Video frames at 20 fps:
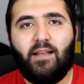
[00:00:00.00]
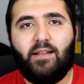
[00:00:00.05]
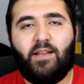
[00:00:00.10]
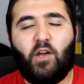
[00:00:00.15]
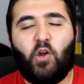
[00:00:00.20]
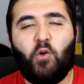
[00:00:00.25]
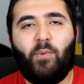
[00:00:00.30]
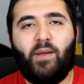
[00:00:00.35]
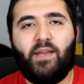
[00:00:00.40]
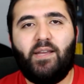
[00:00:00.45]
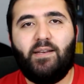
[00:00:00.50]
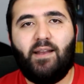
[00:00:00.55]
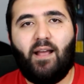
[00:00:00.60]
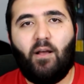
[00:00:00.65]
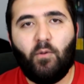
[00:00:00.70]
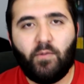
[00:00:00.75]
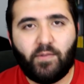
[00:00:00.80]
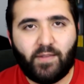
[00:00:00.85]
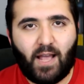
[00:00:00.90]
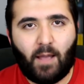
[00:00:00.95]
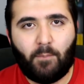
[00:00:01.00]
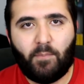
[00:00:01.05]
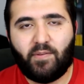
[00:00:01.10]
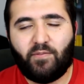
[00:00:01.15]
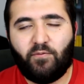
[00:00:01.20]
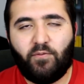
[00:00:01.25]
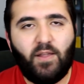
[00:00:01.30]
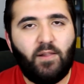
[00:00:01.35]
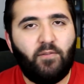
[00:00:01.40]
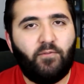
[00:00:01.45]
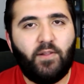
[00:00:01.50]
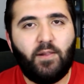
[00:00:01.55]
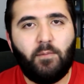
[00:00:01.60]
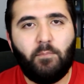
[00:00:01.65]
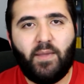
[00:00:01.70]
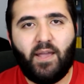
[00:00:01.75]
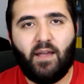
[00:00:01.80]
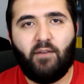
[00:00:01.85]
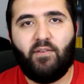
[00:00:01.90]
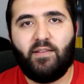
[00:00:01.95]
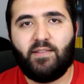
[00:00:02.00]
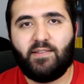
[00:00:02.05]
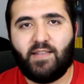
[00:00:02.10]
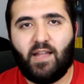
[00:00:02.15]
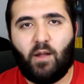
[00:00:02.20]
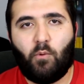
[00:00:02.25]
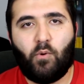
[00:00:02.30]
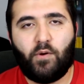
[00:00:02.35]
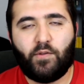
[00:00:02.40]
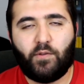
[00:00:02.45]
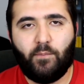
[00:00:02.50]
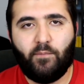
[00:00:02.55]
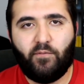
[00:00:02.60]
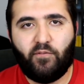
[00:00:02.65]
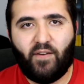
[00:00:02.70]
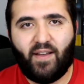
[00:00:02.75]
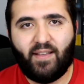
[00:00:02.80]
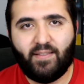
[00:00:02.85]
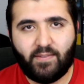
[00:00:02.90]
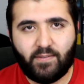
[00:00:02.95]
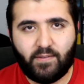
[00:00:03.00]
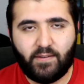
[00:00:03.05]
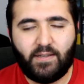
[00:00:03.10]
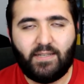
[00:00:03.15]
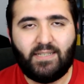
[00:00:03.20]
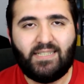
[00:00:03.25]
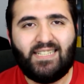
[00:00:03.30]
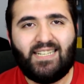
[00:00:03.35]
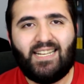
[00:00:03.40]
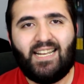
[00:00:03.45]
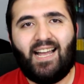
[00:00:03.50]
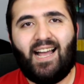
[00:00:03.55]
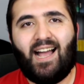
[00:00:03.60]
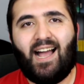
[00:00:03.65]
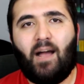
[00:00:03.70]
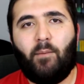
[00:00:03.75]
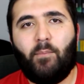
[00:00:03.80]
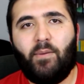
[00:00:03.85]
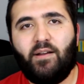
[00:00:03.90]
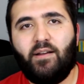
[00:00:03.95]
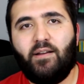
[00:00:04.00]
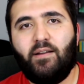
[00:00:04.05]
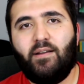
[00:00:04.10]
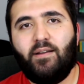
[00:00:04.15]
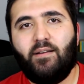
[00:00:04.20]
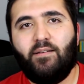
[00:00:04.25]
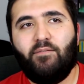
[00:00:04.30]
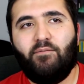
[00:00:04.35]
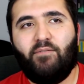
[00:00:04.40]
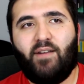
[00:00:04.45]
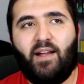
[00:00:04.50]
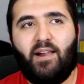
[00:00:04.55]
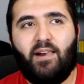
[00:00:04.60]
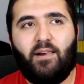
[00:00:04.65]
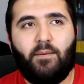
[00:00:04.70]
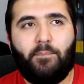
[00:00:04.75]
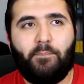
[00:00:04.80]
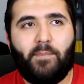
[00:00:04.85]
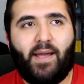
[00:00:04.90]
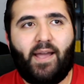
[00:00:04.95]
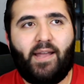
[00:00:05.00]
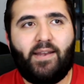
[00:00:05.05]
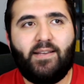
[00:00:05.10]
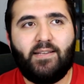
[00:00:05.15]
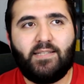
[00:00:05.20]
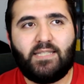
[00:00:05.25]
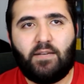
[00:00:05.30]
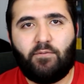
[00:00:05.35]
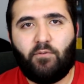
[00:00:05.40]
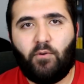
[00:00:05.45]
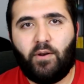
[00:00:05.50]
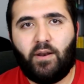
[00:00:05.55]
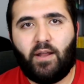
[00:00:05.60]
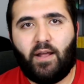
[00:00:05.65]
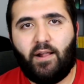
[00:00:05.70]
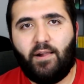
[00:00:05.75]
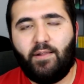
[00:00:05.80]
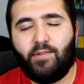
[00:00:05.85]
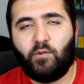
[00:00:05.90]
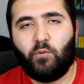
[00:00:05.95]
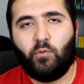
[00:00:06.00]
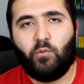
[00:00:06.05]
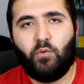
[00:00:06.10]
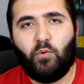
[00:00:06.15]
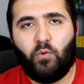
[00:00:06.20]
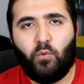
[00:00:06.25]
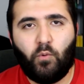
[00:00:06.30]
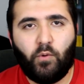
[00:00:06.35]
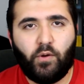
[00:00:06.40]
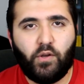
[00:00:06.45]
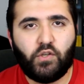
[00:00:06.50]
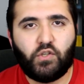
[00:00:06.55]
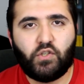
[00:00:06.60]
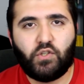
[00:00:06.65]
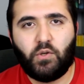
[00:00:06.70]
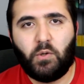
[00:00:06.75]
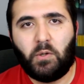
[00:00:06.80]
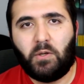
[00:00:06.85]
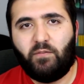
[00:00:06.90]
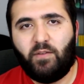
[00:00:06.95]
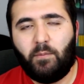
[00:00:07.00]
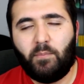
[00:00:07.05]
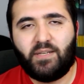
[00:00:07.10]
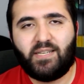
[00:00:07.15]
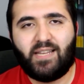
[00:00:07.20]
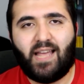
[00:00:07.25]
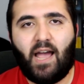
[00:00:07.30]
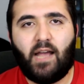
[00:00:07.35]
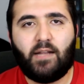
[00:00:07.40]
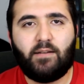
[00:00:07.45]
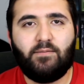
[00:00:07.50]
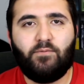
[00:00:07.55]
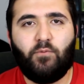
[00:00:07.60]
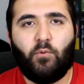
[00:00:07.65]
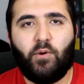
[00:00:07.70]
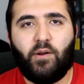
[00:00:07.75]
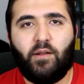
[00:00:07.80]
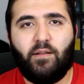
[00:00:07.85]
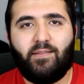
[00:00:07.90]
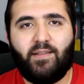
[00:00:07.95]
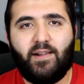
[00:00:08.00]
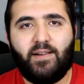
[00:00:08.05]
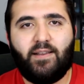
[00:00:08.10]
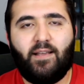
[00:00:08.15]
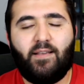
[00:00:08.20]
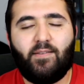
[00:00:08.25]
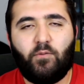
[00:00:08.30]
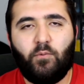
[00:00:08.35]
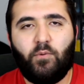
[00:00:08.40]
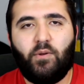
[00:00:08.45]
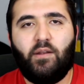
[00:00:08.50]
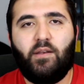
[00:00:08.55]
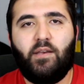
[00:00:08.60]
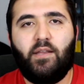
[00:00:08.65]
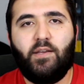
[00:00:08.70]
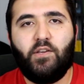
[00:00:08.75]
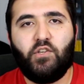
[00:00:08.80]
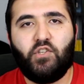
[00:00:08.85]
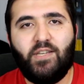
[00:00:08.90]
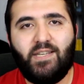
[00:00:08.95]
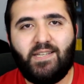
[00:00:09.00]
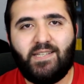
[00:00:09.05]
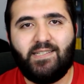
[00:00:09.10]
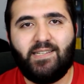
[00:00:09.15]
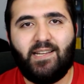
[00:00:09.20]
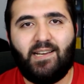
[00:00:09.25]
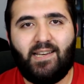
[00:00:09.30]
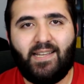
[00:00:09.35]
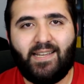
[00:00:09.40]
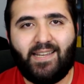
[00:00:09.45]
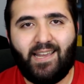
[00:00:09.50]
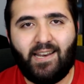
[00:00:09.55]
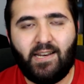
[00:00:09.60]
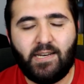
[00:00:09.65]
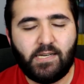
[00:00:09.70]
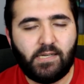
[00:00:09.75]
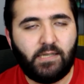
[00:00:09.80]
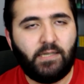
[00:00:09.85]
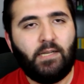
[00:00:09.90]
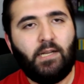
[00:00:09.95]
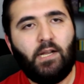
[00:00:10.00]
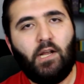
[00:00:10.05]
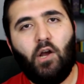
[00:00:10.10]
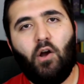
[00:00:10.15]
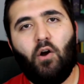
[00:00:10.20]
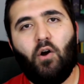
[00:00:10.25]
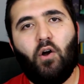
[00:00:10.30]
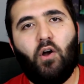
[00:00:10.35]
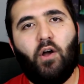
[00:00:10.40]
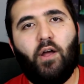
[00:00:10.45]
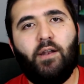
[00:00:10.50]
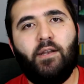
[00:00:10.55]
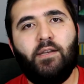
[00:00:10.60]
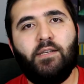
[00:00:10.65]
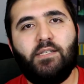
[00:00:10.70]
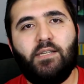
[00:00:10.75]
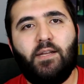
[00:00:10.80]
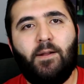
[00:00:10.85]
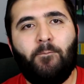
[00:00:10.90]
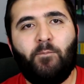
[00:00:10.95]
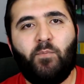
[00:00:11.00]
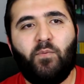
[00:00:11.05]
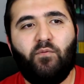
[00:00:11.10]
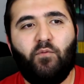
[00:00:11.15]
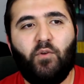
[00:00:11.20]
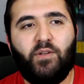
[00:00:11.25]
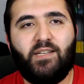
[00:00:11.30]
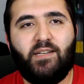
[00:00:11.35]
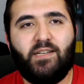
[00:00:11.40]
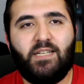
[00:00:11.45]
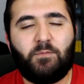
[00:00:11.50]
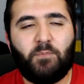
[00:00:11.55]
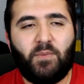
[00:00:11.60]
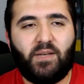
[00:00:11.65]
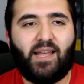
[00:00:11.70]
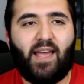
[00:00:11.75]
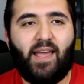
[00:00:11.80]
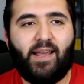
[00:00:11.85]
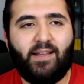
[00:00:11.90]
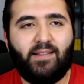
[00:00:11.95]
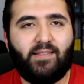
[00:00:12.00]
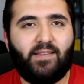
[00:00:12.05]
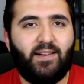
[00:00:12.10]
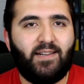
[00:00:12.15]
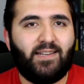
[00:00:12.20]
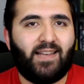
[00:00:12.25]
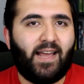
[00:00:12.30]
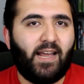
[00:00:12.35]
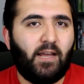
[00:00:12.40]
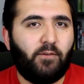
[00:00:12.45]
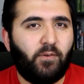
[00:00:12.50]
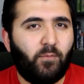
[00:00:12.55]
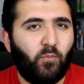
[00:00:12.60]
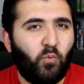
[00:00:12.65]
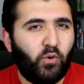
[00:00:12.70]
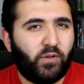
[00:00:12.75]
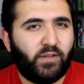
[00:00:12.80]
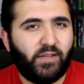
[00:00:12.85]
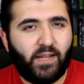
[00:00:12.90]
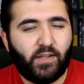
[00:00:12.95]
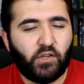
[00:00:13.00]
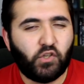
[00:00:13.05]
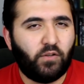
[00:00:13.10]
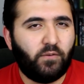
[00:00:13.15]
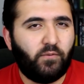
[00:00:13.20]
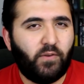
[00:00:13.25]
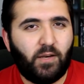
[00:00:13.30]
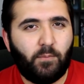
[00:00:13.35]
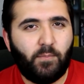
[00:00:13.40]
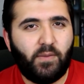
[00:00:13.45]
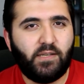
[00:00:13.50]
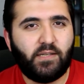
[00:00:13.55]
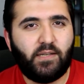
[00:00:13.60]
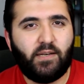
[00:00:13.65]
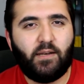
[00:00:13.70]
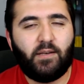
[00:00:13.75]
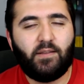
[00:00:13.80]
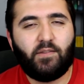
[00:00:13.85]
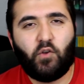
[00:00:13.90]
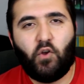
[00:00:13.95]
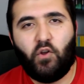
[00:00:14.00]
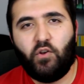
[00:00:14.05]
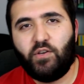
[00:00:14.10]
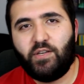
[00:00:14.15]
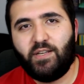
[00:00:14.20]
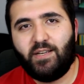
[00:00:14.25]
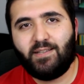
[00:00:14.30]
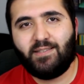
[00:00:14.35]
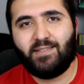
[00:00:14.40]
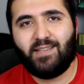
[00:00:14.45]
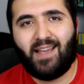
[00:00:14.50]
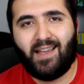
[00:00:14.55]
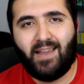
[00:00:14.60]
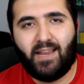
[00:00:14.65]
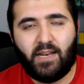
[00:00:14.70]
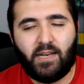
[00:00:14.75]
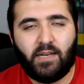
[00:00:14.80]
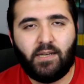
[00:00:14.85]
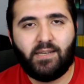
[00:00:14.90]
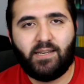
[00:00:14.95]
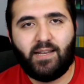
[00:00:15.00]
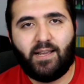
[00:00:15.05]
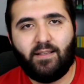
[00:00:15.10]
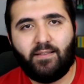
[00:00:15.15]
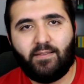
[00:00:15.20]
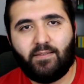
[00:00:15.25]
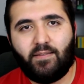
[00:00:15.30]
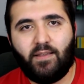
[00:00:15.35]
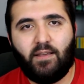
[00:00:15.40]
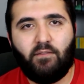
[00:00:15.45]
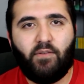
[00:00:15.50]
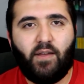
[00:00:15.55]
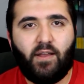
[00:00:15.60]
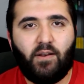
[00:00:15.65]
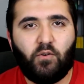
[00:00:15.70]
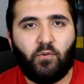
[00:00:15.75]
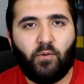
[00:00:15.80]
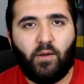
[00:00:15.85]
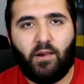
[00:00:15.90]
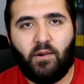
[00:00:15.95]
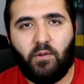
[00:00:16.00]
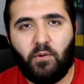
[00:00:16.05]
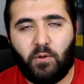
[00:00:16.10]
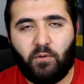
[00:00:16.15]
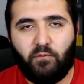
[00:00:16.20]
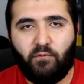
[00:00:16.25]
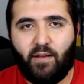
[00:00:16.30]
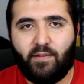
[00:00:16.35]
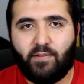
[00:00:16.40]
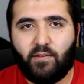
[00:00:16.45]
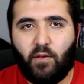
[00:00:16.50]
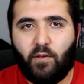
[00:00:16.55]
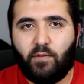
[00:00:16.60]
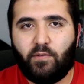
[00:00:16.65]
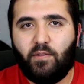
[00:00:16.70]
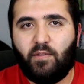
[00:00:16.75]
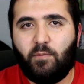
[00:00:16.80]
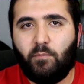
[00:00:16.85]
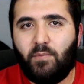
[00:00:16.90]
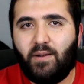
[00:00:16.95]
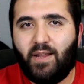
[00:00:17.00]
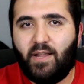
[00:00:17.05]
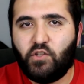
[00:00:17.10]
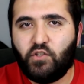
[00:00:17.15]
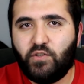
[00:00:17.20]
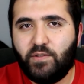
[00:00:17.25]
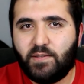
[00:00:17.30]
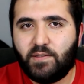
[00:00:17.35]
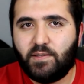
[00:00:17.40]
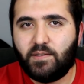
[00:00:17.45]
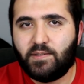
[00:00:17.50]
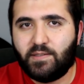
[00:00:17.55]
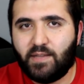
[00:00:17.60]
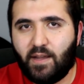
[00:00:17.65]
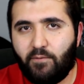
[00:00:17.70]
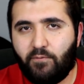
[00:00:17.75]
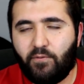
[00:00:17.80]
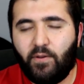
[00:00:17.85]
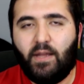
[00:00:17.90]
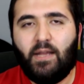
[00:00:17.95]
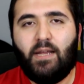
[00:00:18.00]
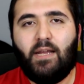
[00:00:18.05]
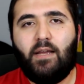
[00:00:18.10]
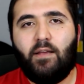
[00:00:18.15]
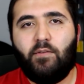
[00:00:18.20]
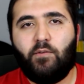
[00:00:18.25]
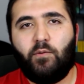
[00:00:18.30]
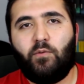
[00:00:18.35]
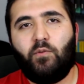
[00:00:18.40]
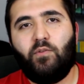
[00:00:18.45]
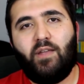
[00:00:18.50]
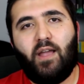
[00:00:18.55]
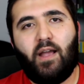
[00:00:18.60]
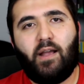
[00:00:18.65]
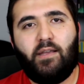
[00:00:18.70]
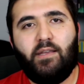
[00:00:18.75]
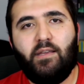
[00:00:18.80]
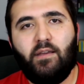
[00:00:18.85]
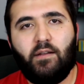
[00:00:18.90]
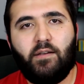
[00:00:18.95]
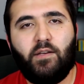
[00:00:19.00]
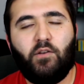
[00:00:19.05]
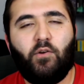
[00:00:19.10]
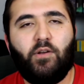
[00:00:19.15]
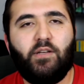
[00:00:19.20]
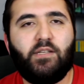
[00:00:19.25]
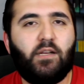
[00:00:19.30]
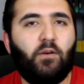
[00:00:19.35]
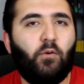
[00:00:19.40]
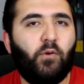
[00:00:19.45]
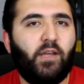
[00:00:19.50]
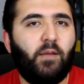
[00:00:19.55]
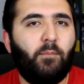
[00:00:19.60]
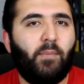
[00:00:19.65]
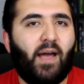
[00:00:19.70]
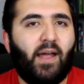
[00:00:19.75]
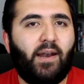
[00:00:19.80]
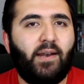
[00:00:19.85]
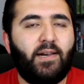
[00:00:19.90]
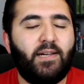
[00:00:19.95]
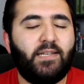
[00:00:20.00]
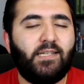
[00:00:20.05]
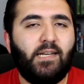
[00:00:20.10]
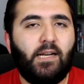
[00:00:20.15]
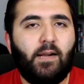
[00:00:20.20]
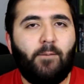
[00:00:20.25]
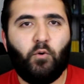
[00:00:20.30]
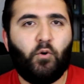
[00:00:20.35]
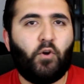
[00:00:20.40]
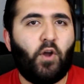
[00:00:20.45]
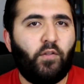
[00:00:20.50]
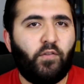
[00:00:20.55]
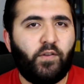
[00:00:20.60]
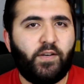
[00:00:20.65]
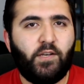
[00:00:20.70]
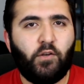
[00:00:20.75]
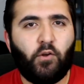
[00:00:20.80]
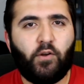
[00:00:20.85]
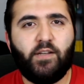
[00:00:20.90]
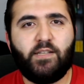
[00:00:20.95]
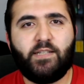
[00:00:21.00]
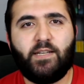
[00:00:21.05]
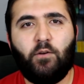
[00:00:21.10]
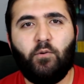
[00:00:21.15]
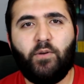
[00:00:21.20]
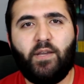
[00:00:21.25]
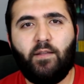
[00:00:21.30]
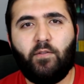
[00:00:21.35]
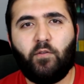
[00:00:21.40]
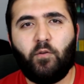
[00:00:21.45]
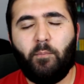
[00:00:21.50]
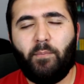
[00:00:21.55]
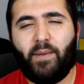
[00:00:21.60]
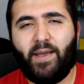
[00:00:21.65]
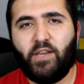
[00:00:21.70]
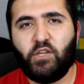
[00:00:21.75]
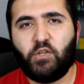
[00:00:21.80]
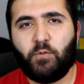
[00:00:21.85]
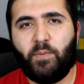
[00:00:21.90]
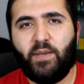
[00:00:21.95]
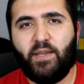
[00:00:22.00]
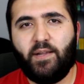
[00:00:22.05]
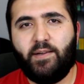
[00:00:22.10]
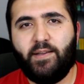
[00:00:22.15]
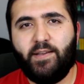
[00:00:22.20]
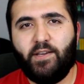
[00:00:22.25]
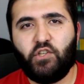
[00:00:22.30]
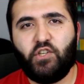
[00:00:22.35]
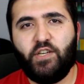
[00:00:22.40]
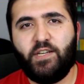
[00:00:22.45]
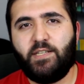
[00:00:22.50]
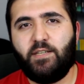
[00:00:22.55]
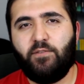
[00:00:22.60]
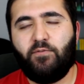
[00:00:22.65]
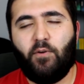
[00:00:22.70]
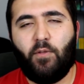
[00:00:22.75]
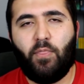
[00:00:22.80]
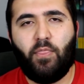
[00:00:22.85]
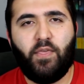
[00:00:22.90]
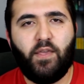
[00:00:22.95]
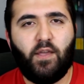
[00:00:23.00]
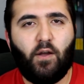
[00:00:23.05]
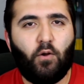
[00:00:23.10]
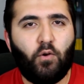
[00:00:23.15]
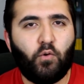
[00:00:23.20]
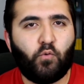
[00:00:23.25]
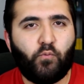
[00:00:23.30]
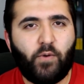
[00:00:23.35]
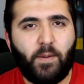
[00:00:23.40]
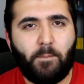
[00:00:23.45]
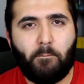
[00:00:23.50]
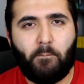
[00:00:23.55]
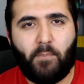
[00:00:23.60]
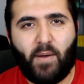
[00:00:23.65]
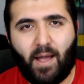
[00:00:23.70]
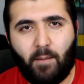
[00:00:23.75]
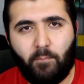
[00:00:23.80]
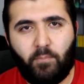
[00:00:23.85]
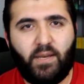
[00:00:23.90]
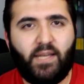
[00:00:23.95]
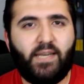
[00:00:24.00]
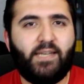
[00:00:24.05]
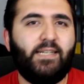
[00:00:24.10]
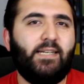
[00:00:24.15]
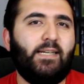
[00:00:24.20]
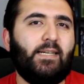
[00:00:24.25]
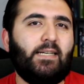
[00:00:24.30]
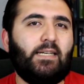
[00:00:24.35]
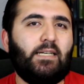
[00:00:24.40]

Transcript: Darüber hinaus gab es viel, viel mehr, was Star Wars umfasste, aber weil einiges davon als unlogisch irgendwie betrachtet wurde, zählt das nun in die Geschichten der Legende. Und wird hier nicht mit reingezählt. Daher vermuten jetzt schon viele im Internet, es könnte ja sein, dass eventuell irgendwas aus diesem Legends-Stuff sozusagen hier die neue Trilogie behandelt. So könnte die neue Trilogie zum Beispiel die Geschichte von The Old Republic